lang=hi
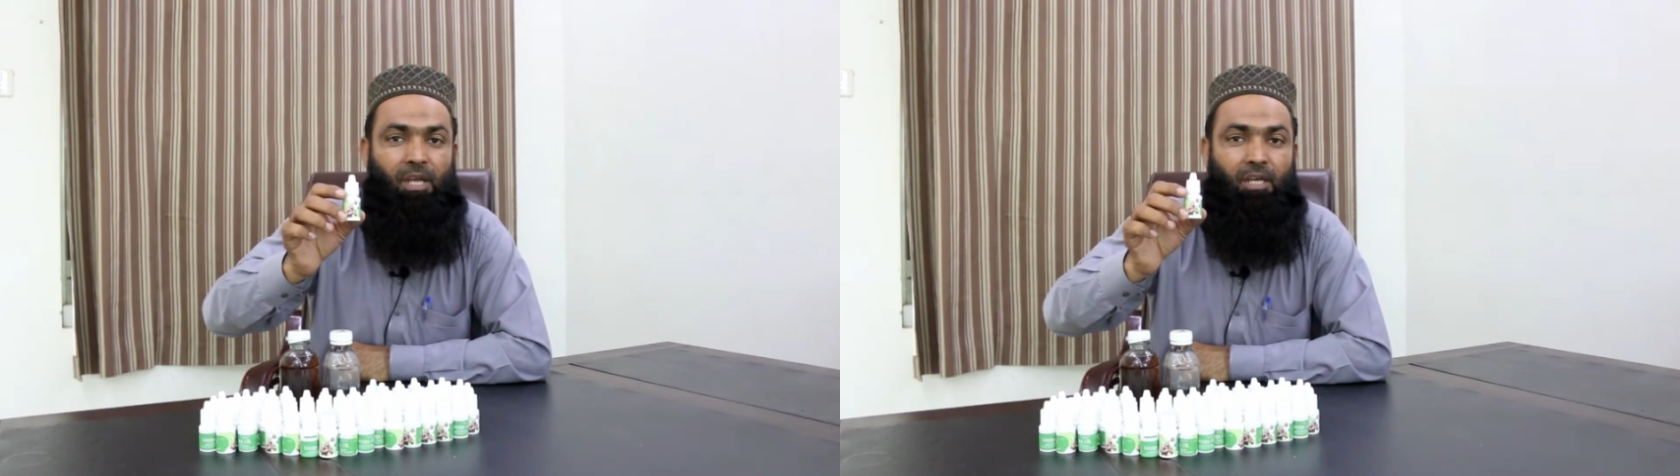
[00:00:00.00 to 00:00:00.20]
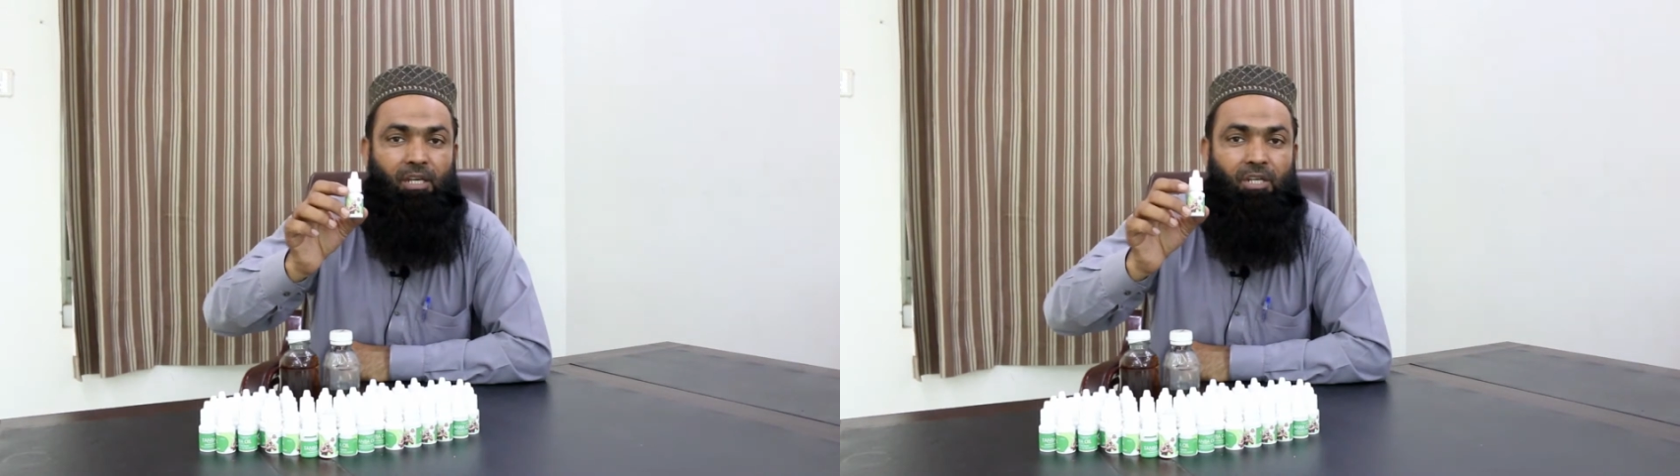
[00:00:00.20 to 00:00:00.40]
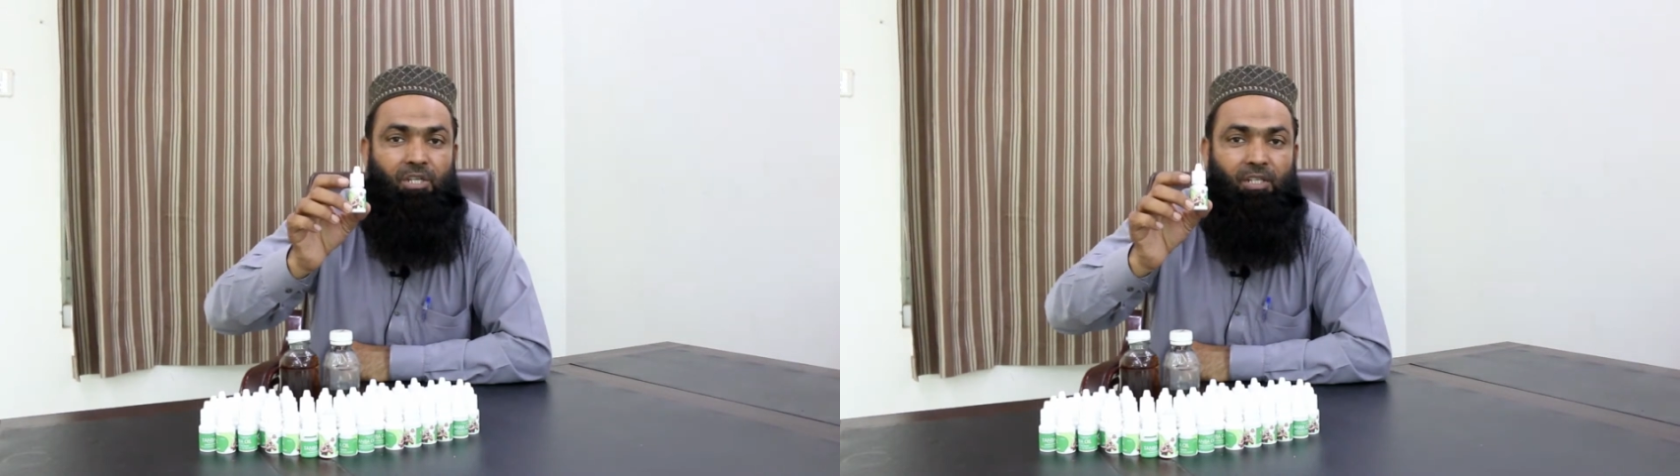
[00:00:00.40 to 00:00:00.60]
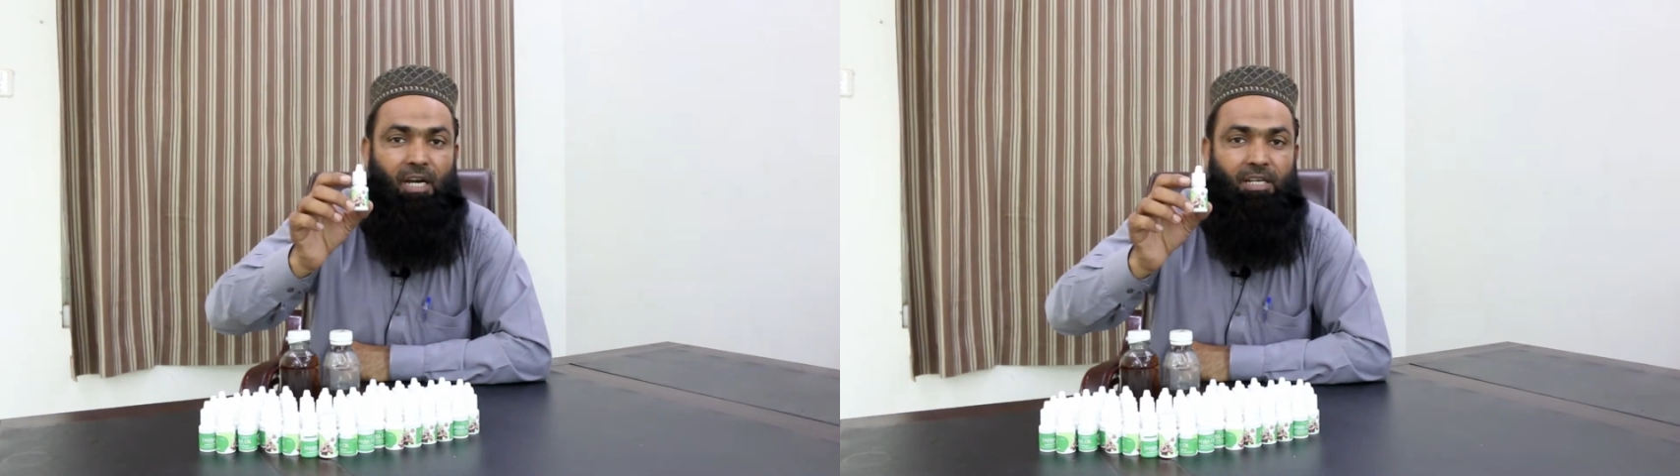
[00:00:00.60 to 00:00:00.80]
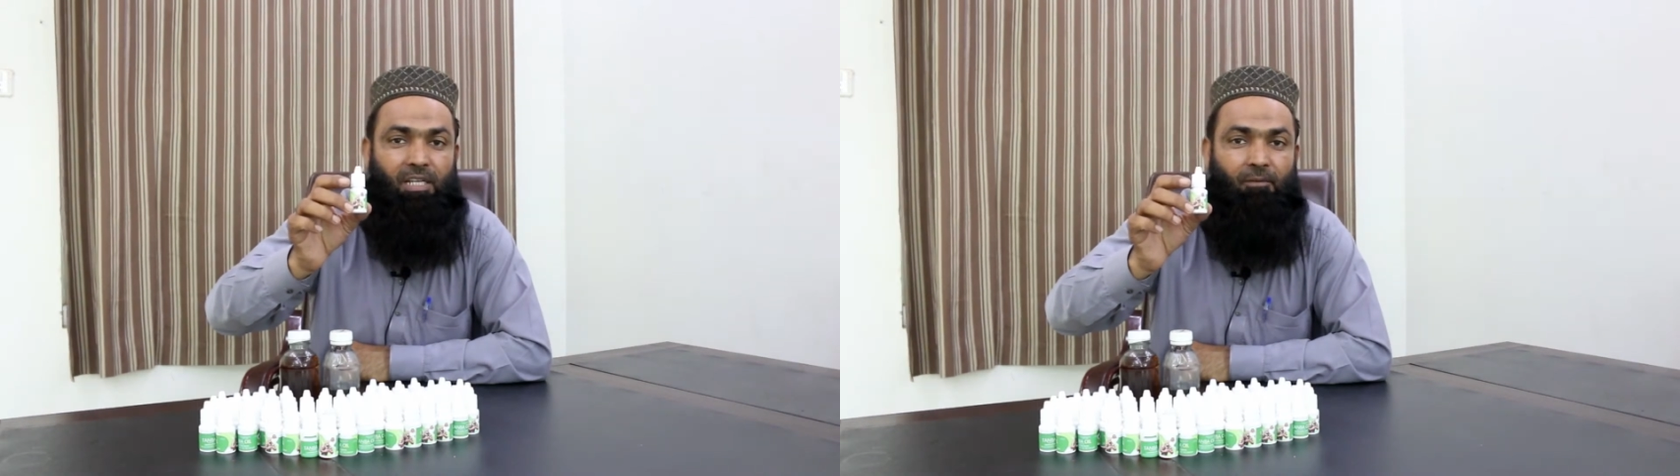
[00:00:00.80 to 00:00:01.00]
एक इंच
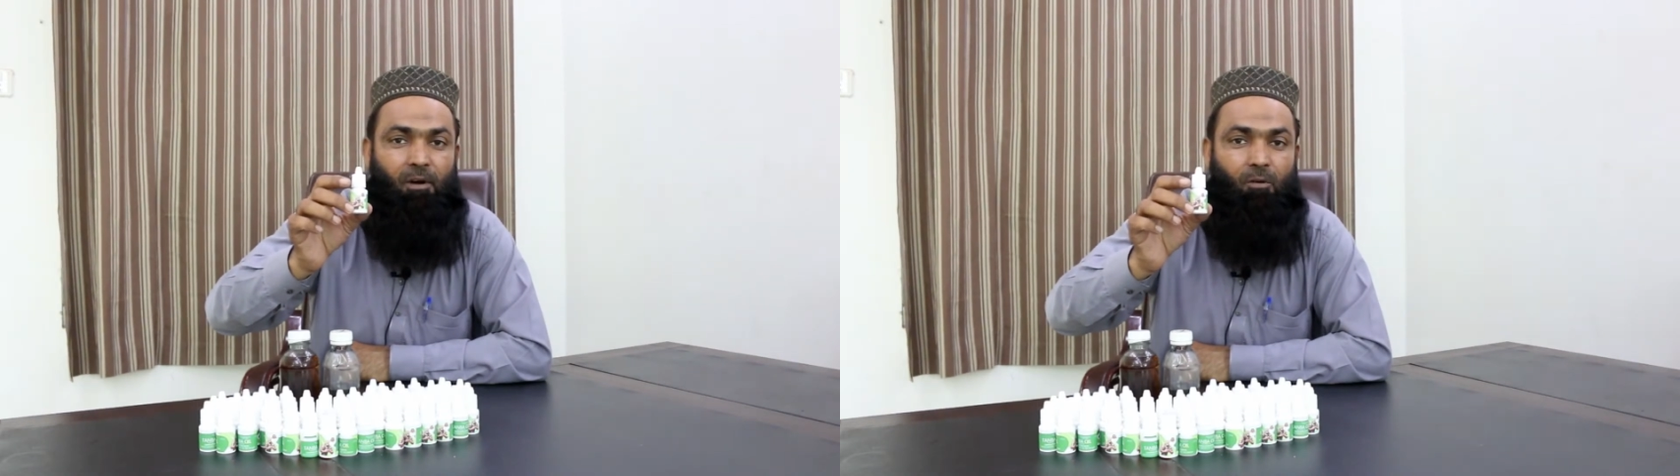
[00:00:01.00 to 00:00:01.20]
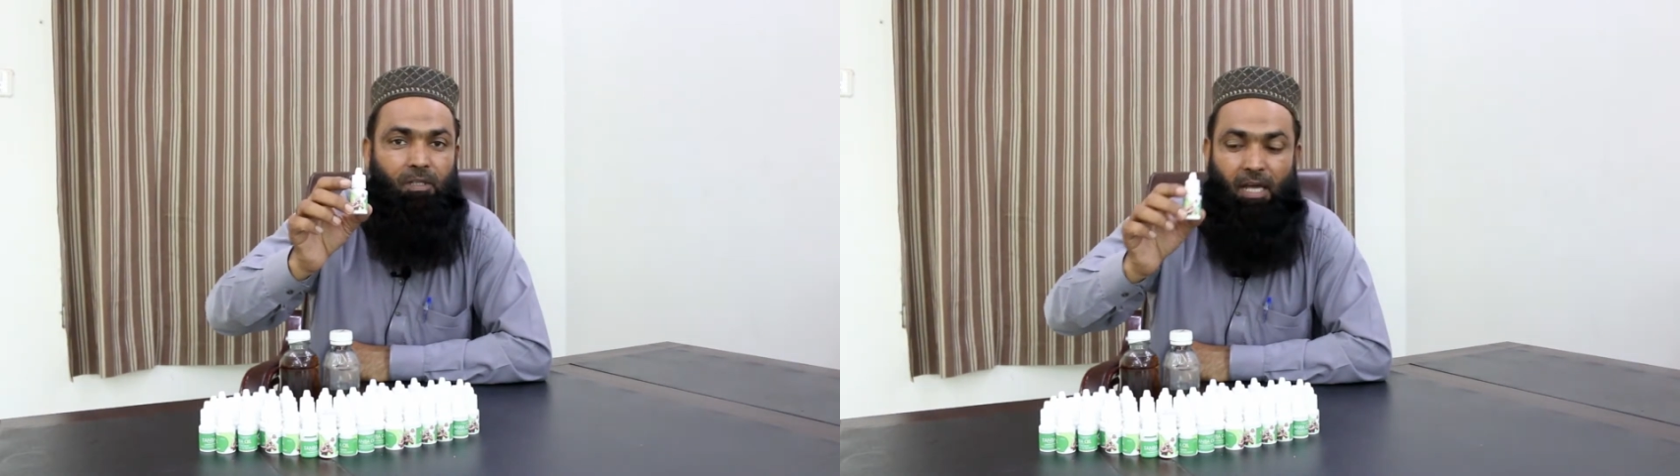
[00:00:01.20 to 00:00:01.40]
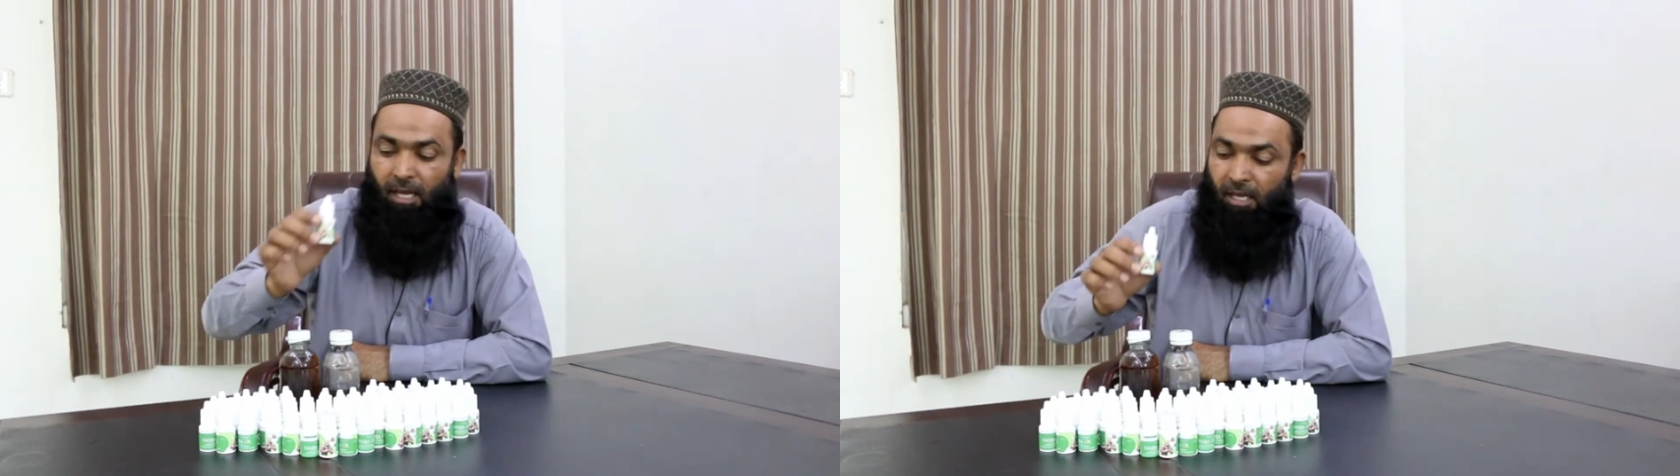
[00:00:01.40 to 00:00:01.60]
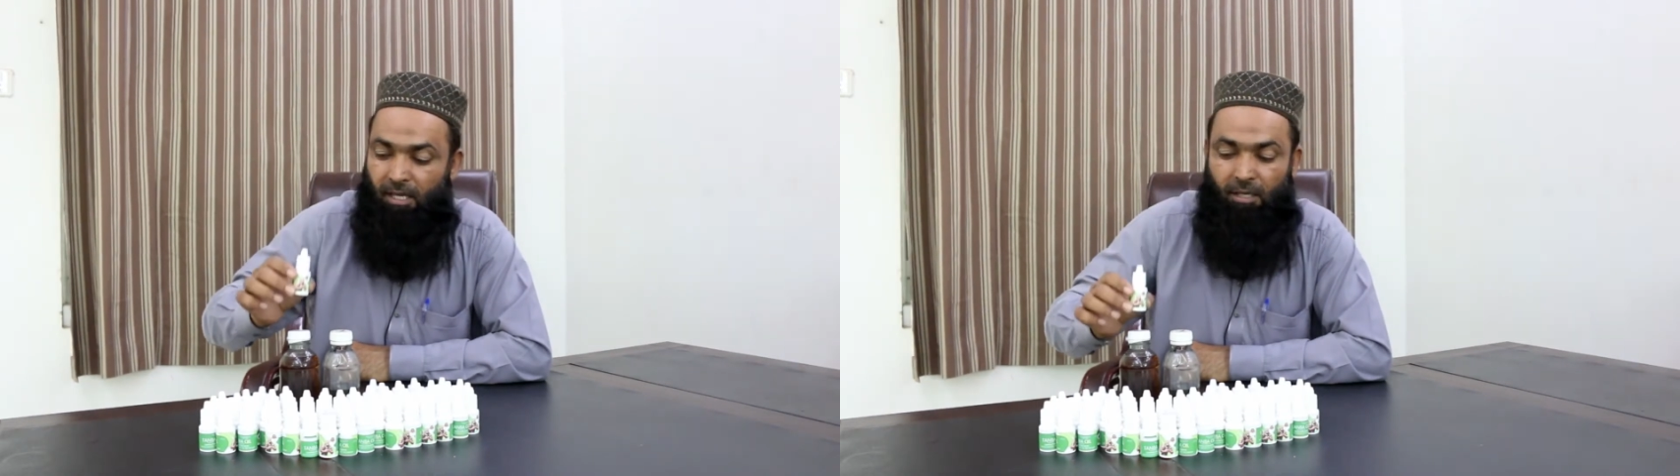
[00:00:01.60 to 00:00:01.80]
का इजाफ़ा होता है